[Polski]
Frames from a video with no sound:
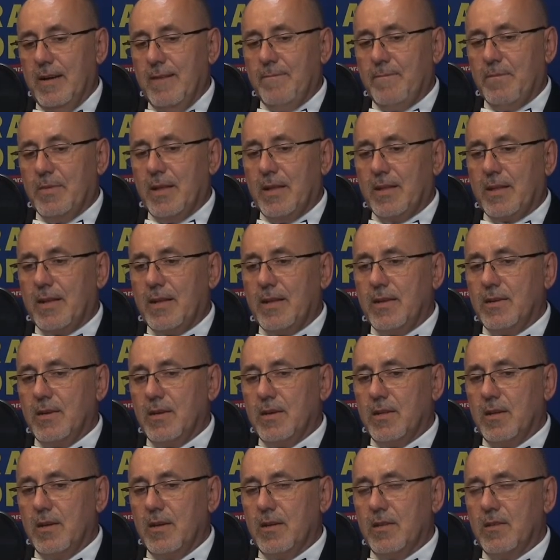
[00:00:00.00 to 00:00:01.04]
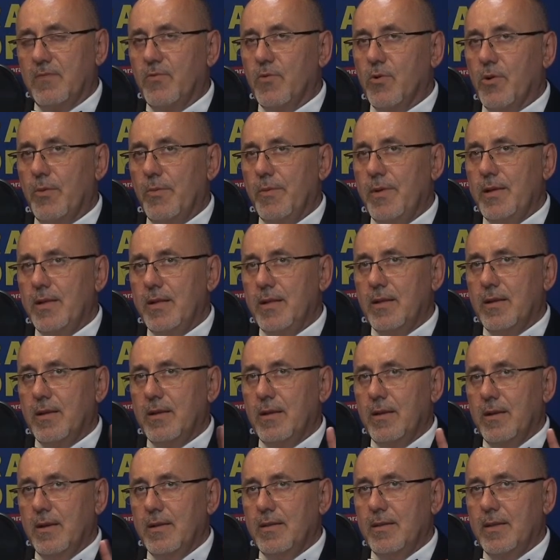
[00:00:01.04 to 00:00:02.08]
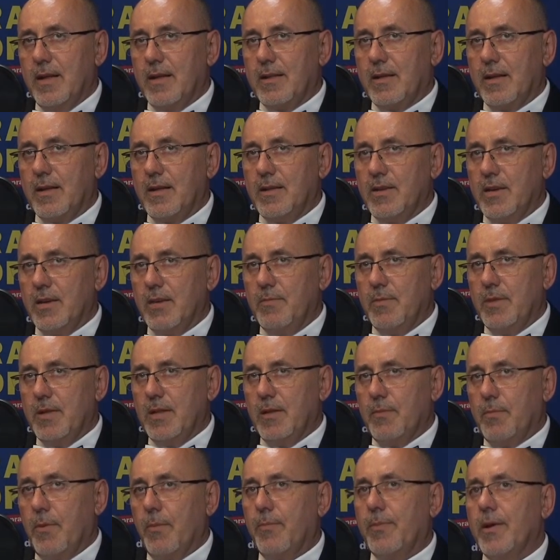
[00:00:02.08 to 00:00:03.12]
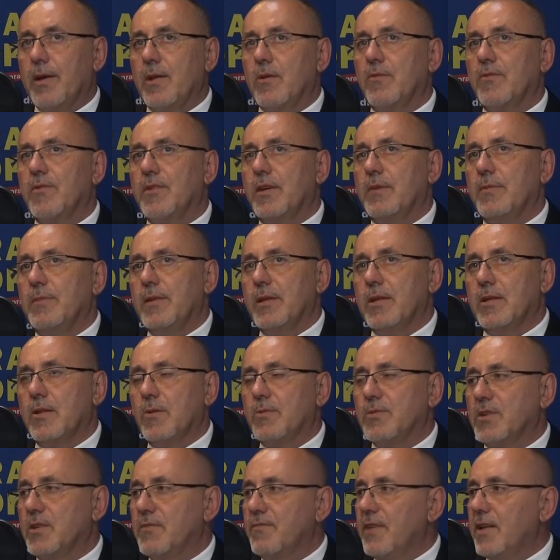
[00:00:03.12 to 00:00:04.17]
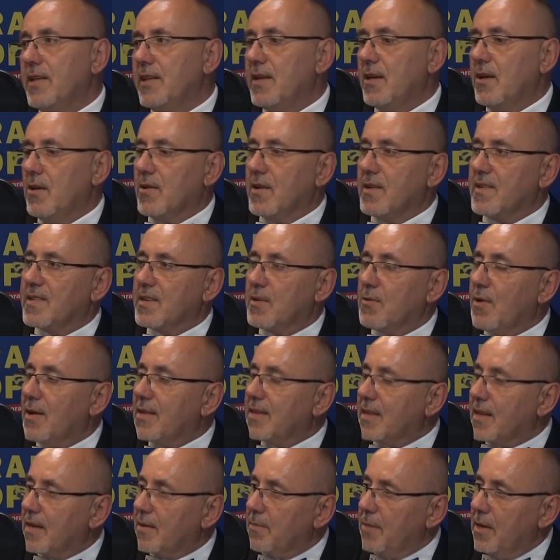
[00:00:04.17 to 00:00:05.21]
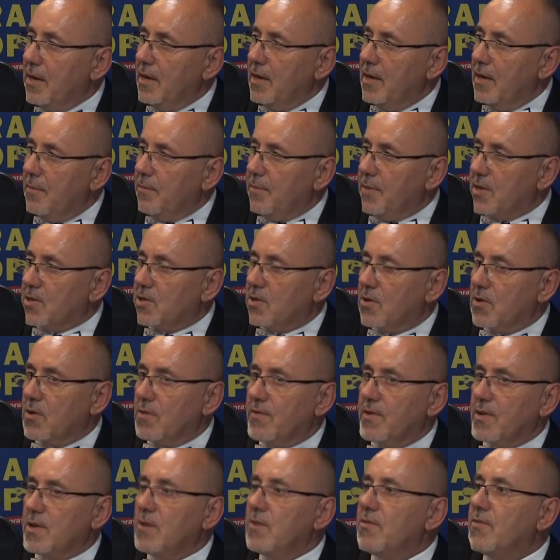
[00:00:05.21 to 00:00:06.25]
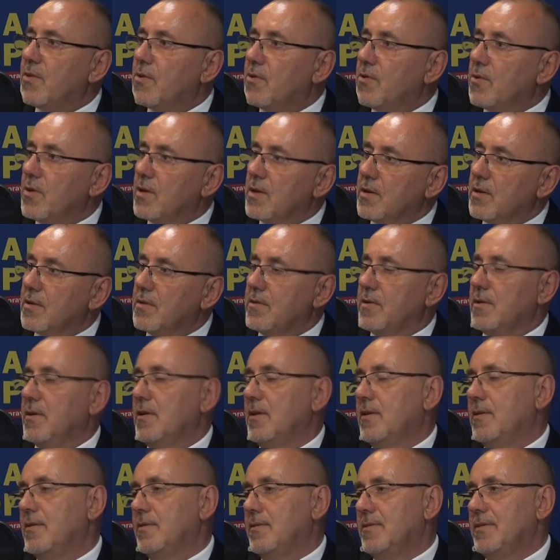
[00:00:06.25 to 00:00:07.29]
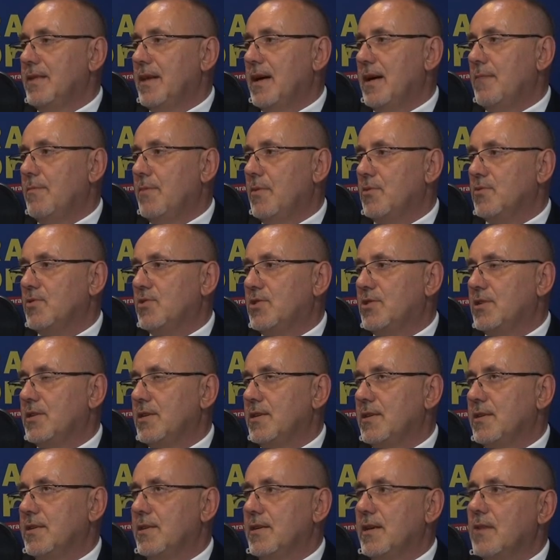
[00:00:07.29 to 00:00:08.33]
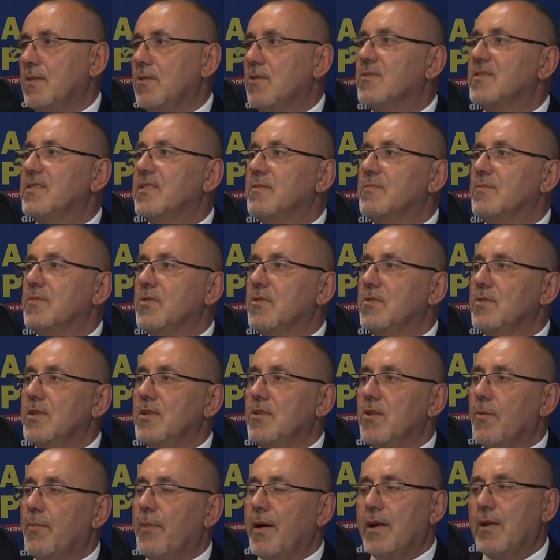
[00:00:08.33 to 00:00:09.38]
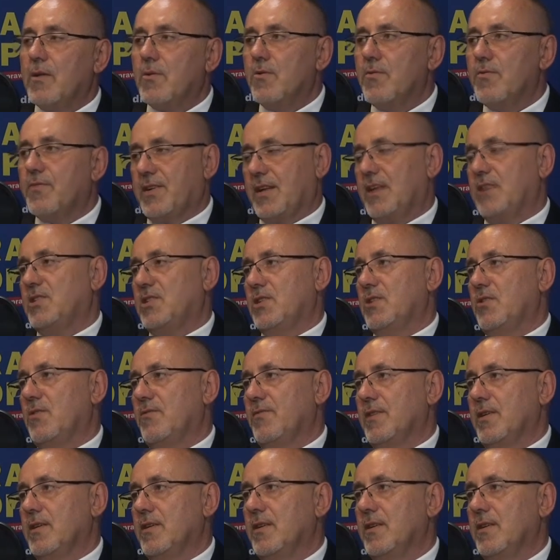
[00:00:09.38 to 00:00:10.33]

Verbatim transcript: na terenie e, dwóch gmin, e, na terenie gminy Popielów i gminy Dobrzeń Wielki oraz składkę pieszo-rowerową e, na moście jadącym do Dinoparku w Krasiejowie.